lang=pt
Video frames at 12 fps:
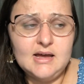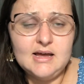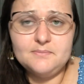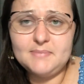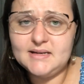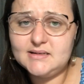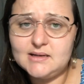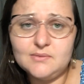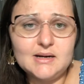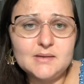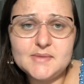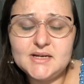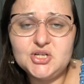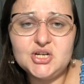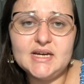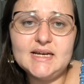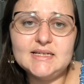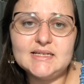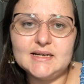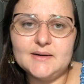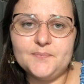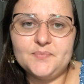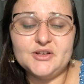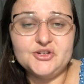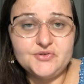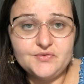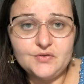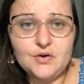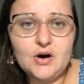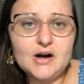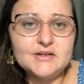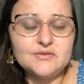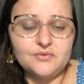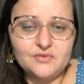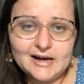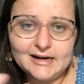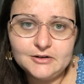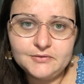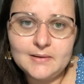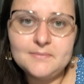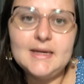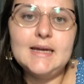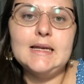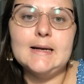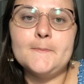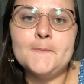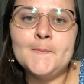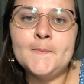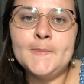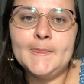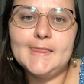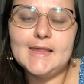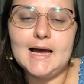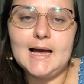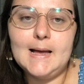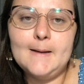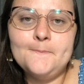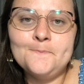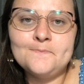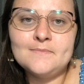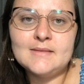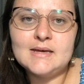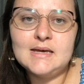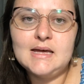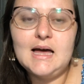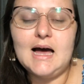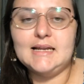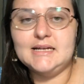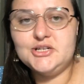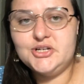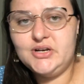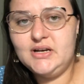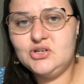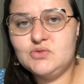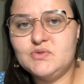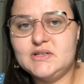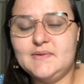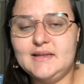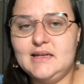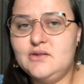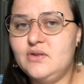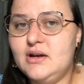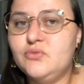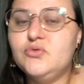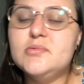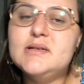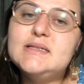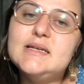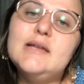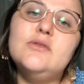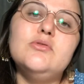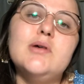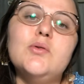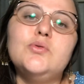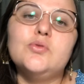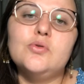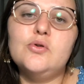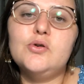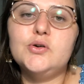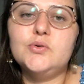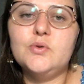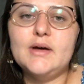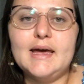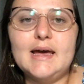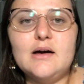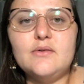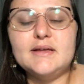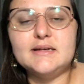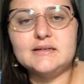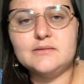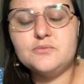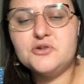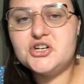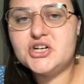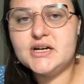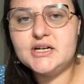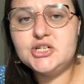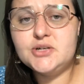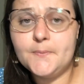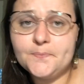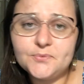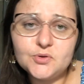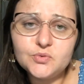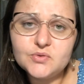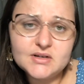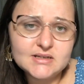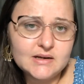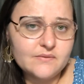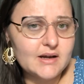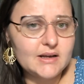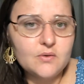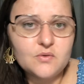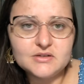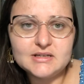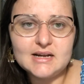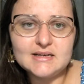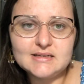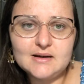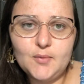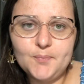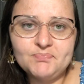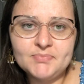pensão alimentícia, divórcio, vara de família, tá? Além disso, você vai ter que olhar o domicílio do autor, do réu e assim por diante. Tudo isso é levado em consideração